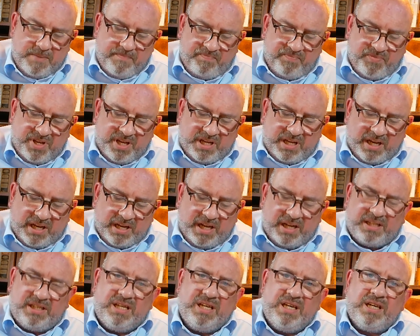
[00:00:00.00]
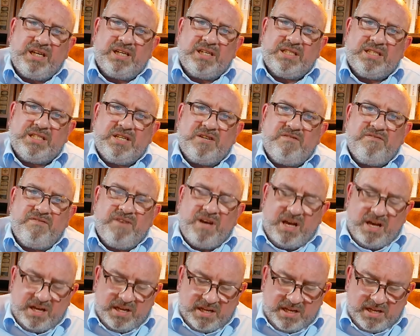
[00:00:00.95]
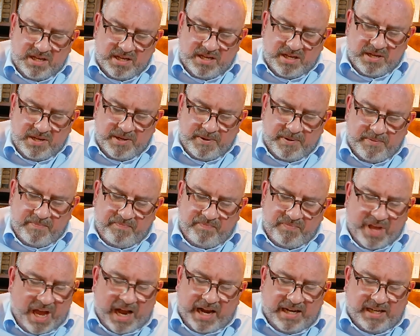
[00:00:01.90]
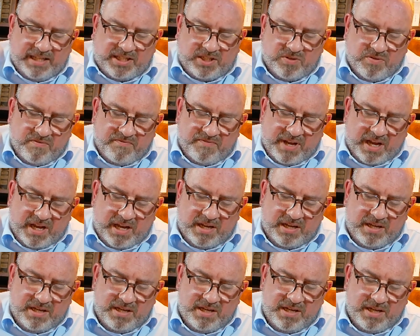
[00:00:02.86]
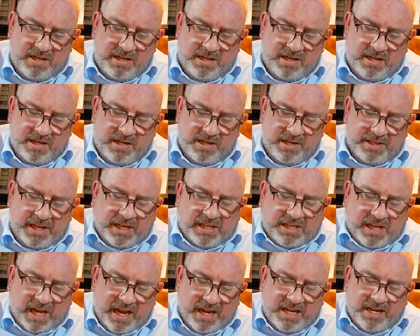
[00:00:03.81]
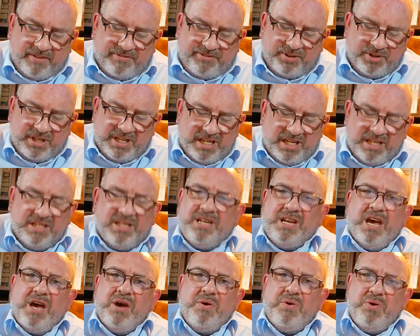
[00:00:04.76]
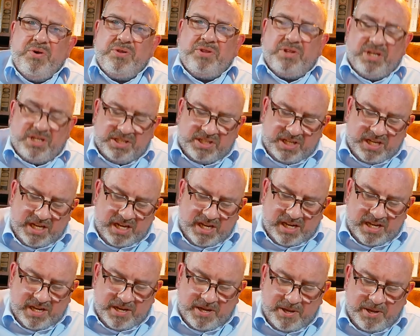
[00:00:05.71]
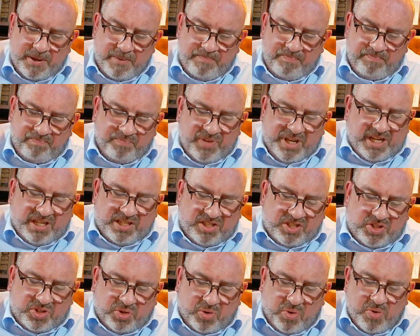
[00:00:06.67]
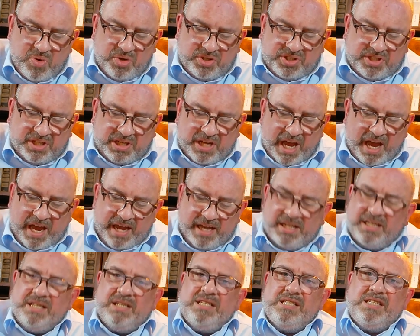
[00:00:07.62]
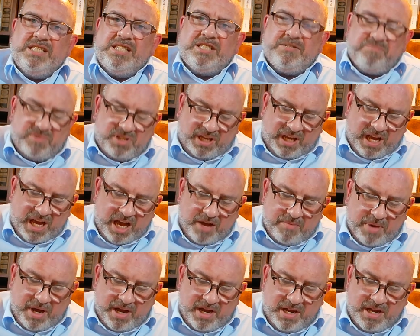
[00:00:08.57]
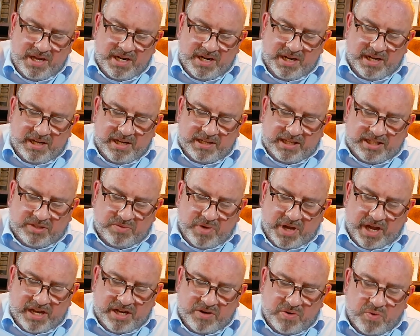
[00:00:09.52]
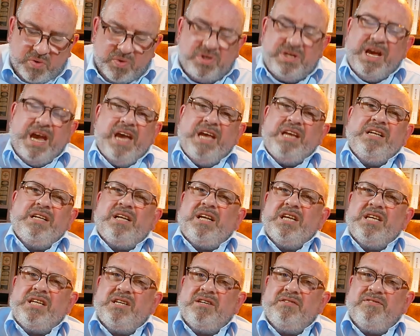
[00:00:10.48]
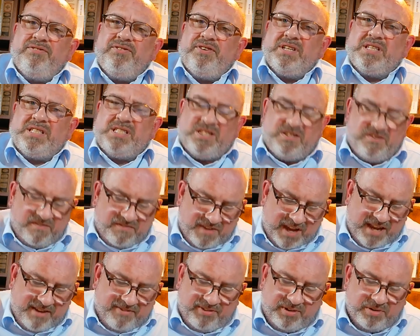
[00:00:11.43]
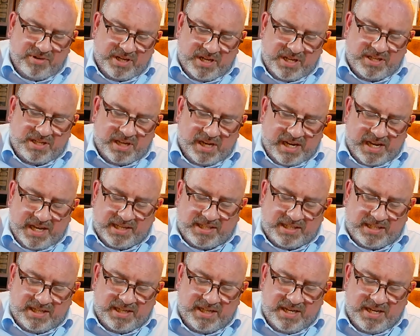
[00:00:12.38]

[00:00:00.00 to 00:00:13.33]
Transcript: Die Charaktere sind wahr, allzu wahr, denn keiner von ihnen erhöht die Seele, Nichts tröstet einen in diesem Drama, das nur eine unendliche Verzweiflung hinterlässt,